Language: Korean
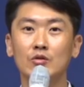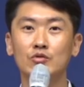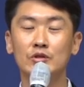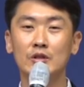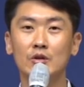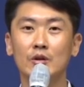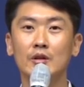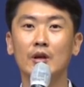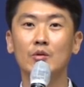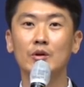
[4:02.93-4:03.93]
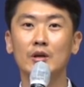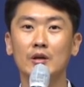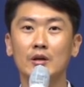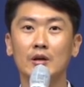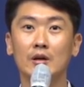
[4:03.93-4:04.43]
구체적인
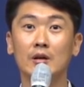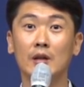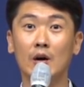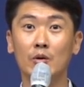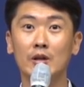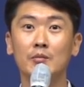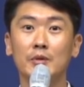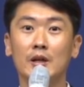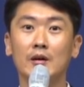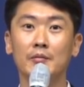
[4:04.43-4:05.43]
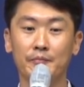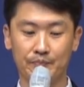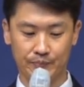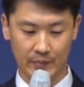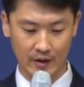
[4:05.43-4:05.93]
내용이 나오게 됩니다.
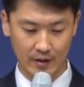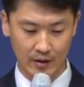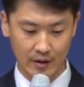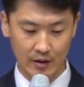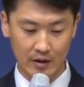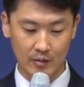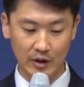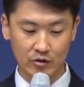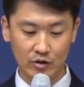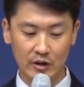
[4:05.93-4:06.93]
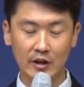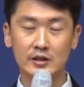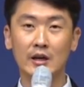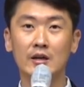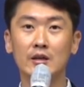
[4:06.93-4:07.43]
아, 메뚜기
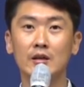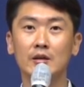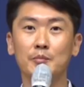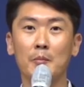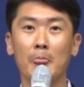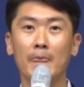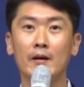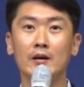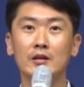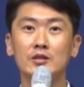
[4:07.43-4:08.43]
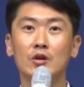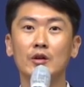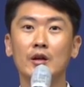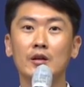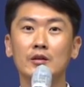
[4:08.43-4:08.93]
떼재앙이 아,
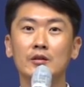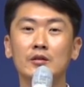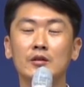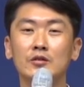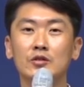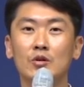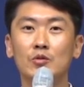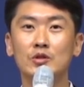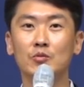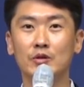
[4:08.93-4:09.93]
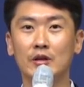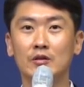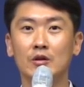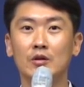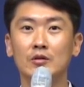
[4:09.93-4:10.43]
이전에는 들어보지
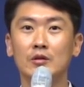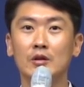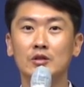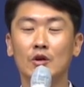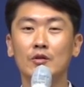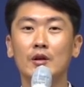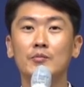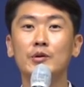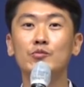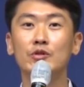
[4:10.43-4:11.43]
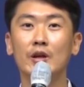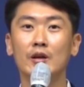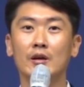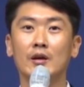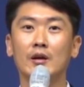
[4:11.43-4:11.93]
못했던
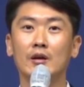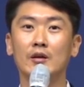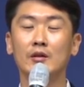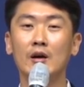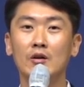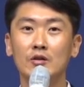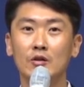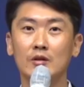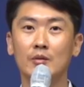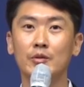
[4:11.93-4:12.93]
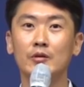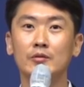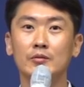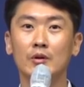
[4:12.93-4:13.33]
전대미문의 사건이었다면